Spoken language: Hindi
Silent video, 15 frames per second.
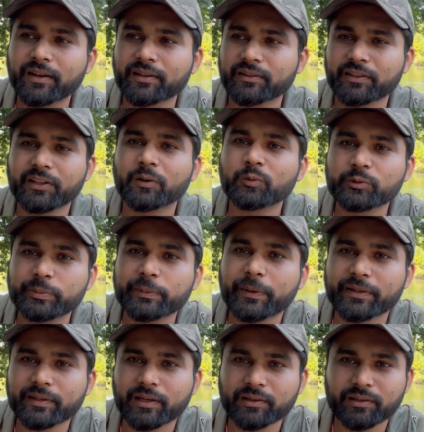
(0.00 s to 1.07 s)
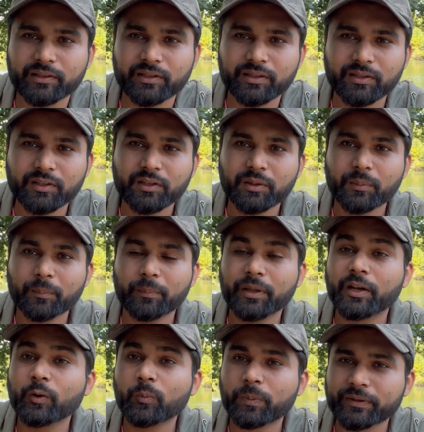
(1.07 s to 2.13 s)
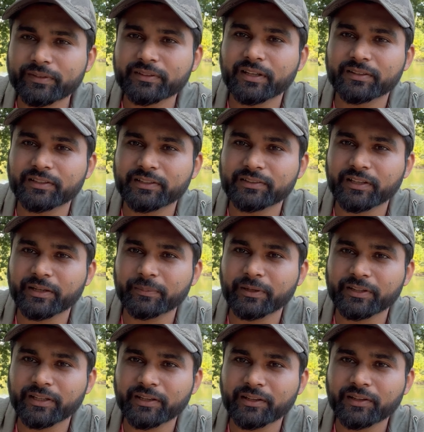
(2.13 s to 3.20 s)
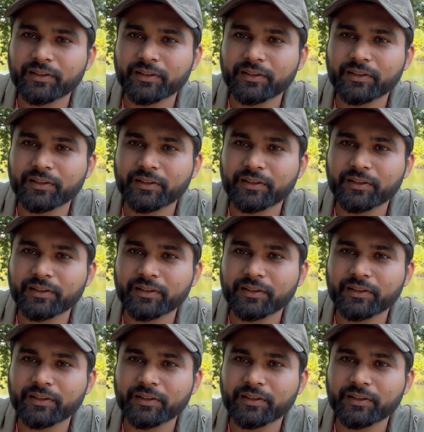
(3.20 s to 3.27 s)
करते थे या कुछ भी बात करते थे मेरे ऊपर से जाती थी सारी बातें